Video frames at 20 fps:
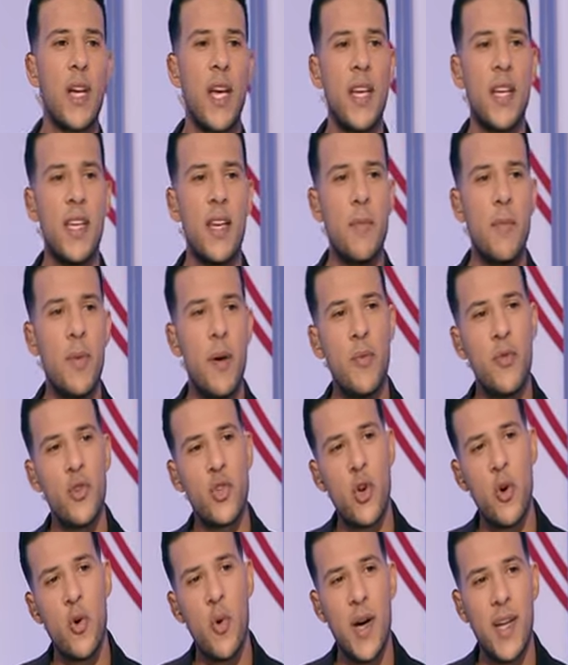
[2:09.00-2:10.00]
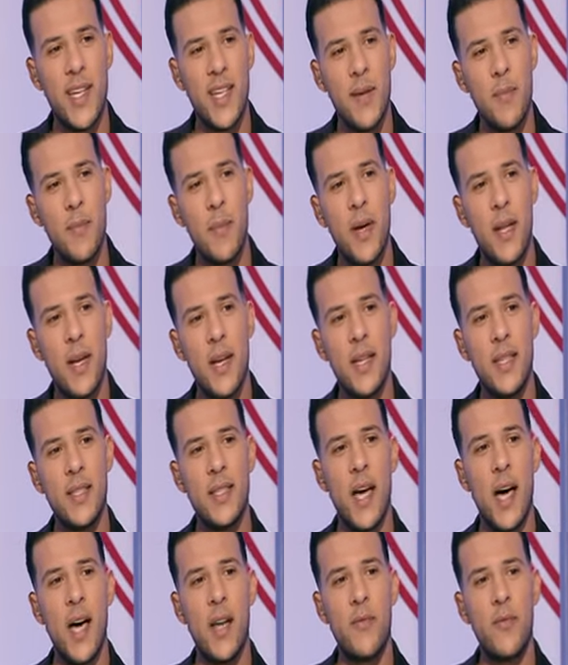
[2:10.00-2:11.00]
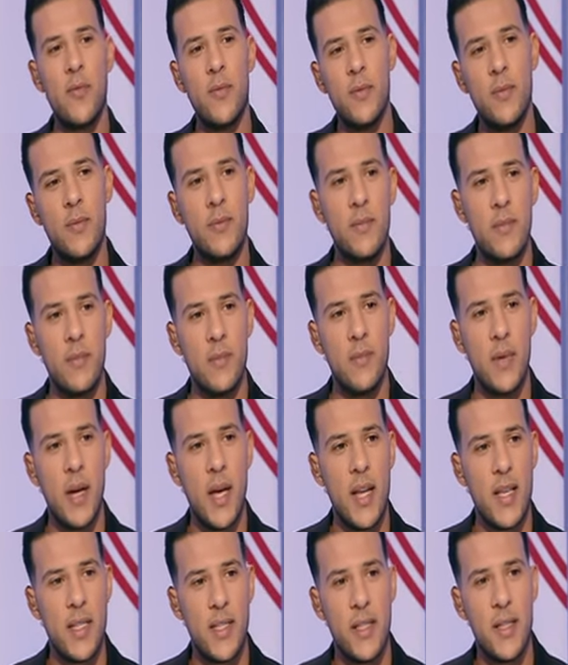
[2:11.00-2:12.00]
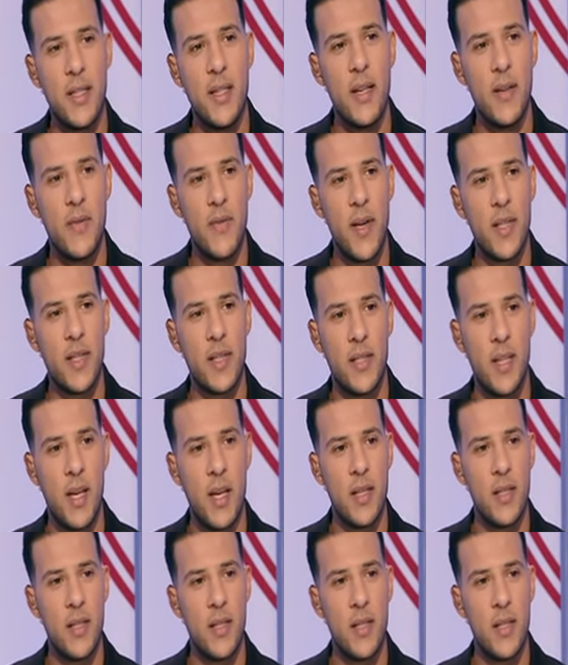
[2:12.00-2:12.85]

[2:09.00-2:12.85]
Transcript: انيمبا مش هو انيمبا اللي انت عارفه على السنين اللي فاتت بص اللي الناس يعني. ما